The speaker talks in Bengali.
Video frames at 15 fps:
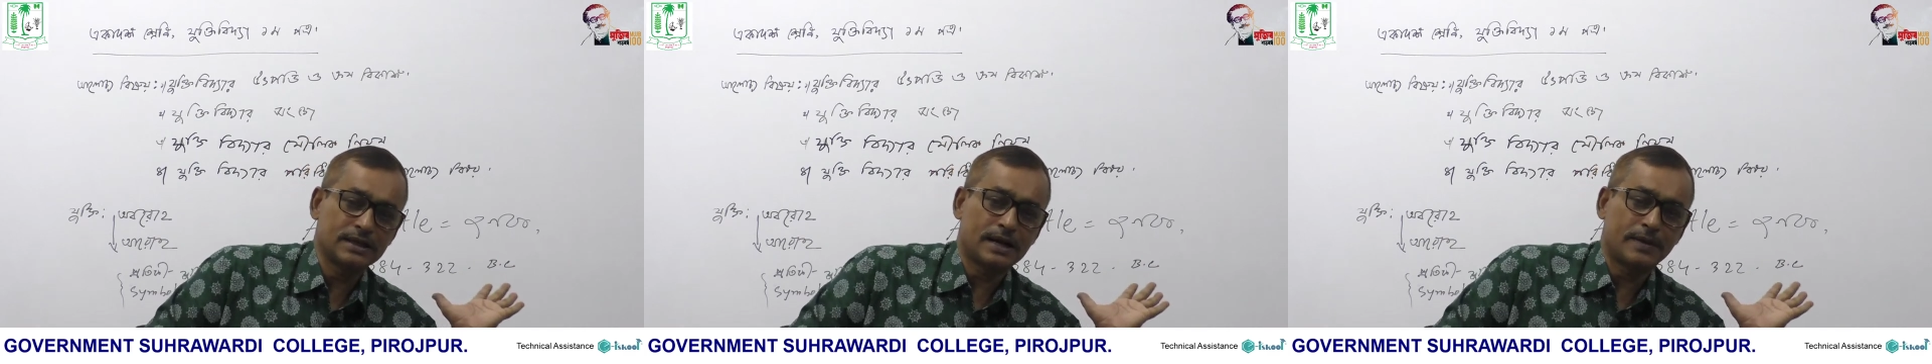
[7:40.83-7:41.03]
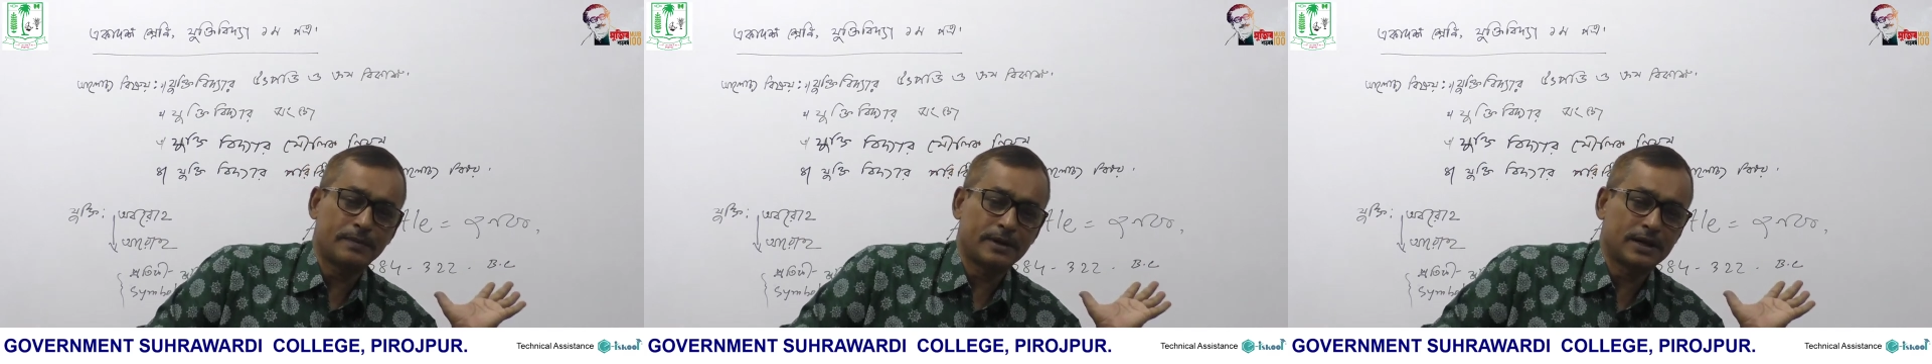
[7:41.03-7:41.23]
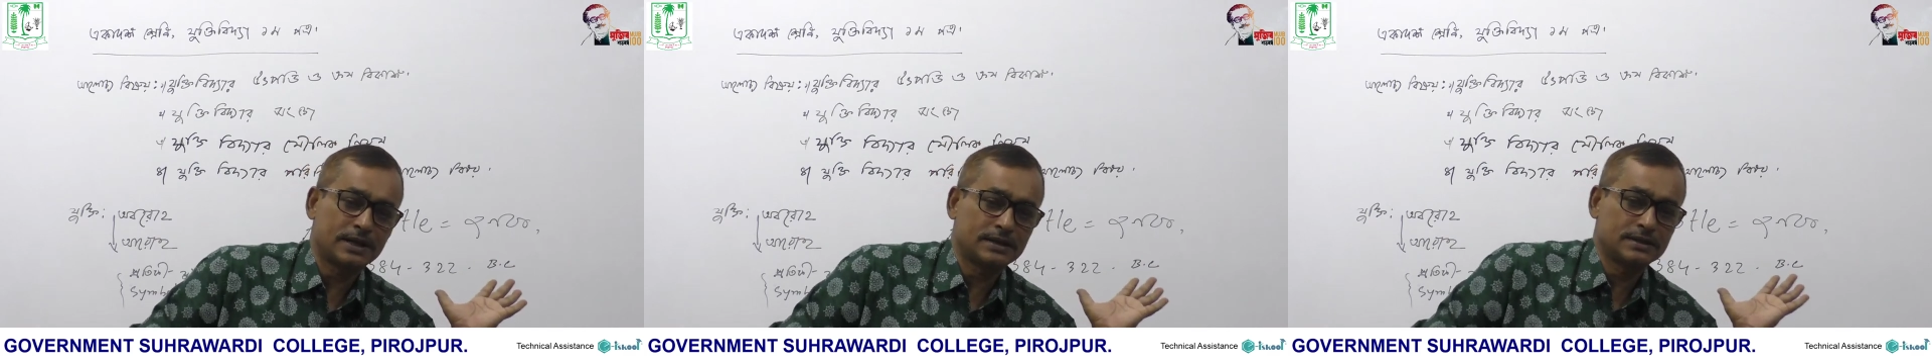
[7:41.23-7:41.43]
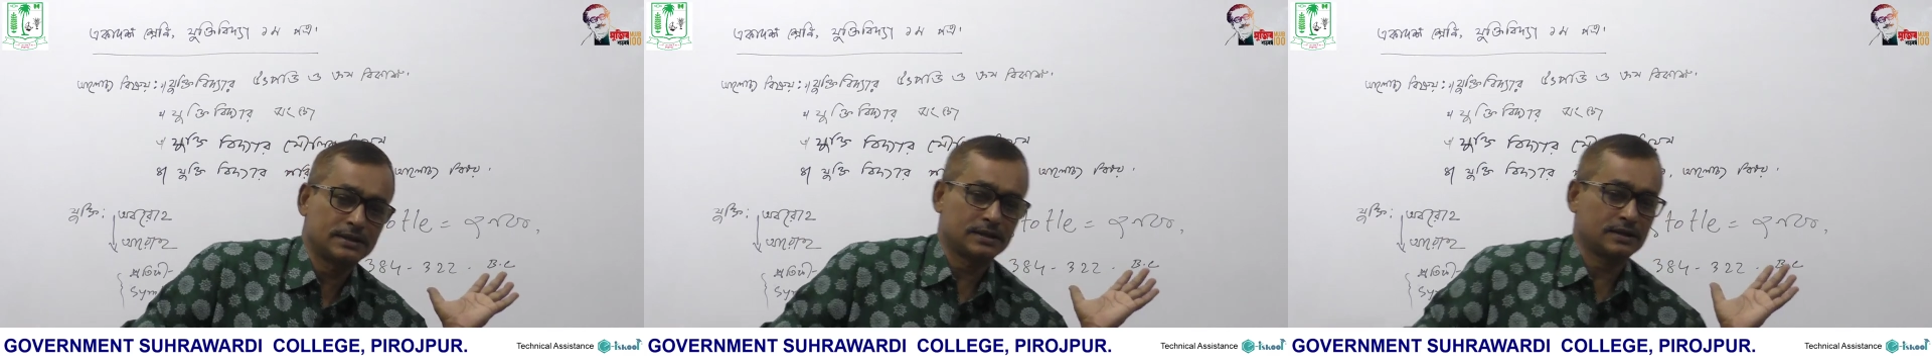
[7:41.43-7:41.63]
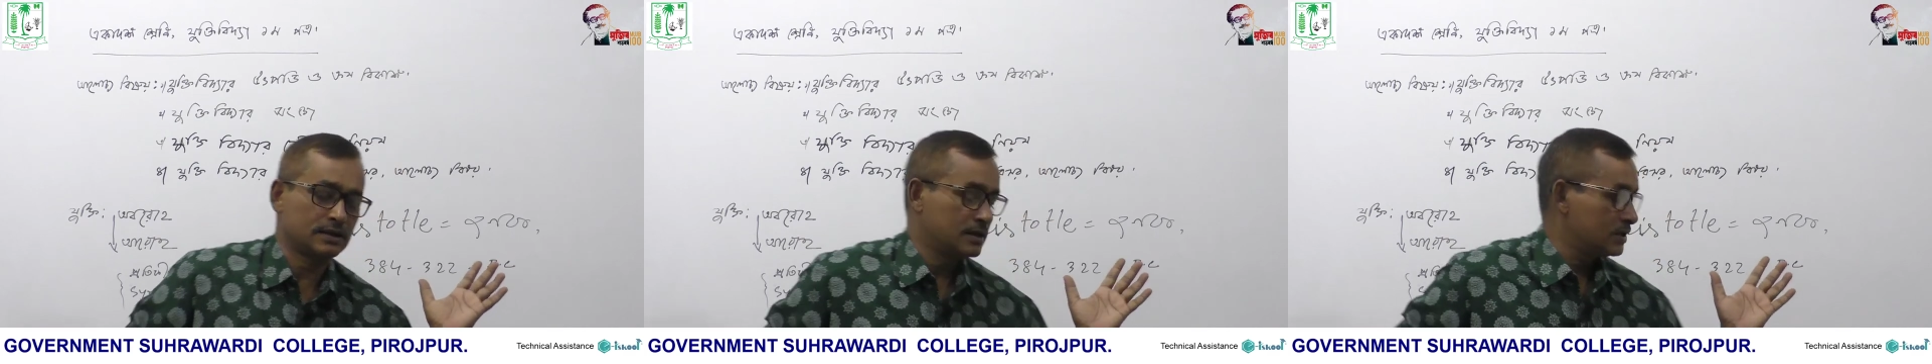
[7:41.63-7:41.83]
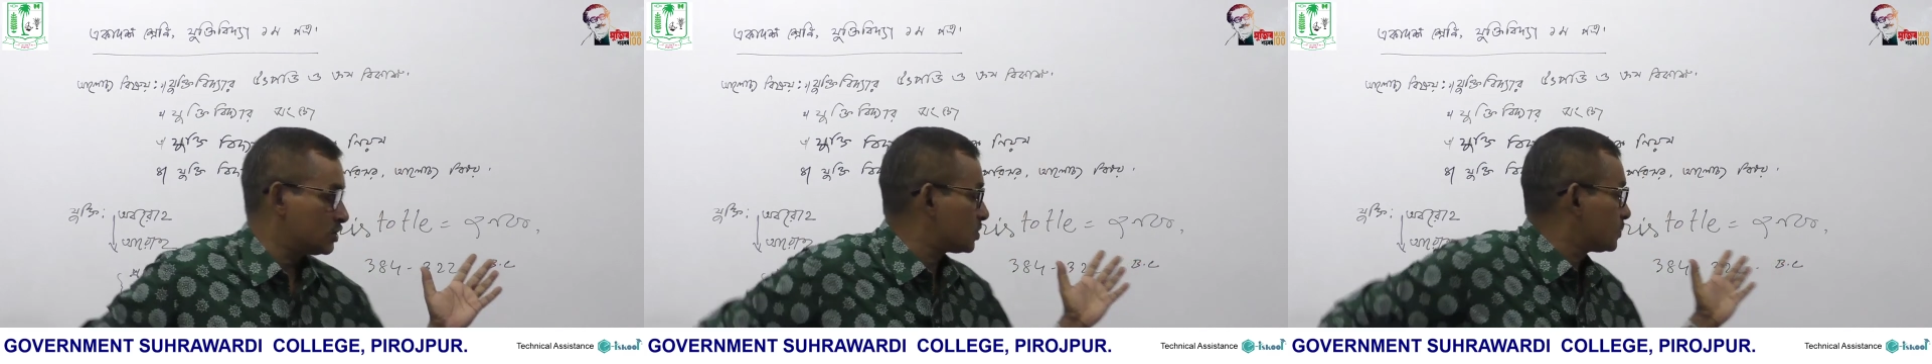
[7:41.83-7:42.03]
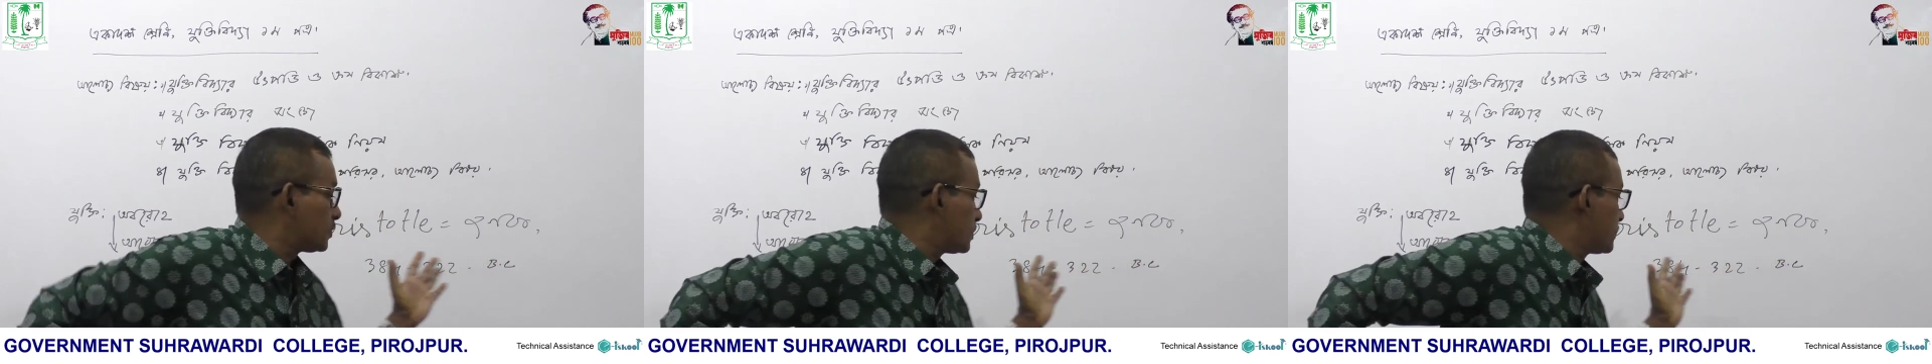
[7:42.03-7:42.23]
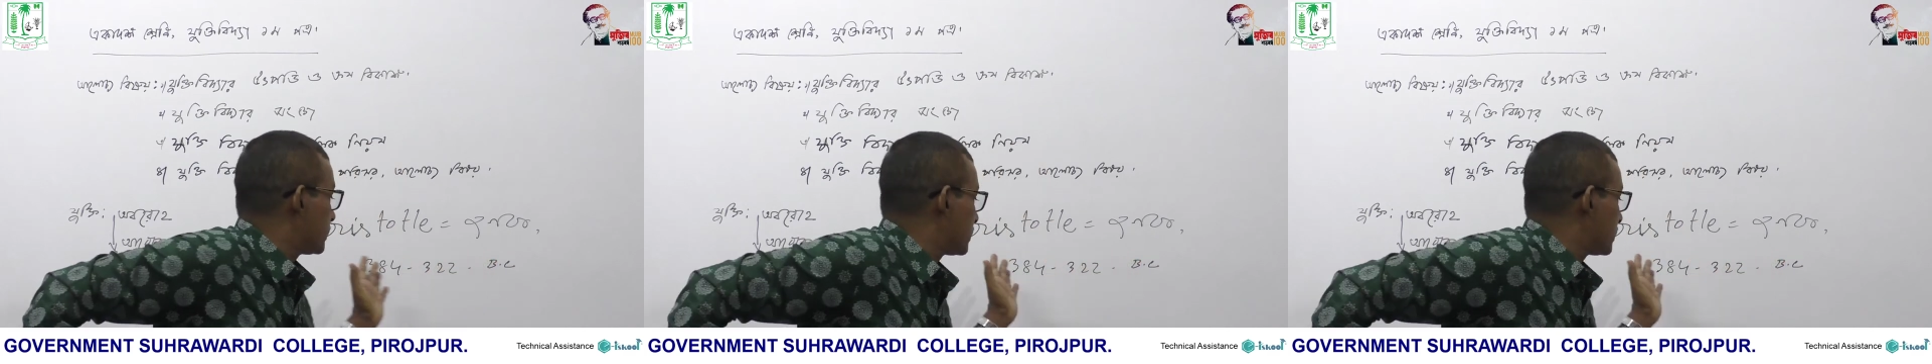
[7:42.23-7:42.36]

আমরা খ্রিস্টপূর্বের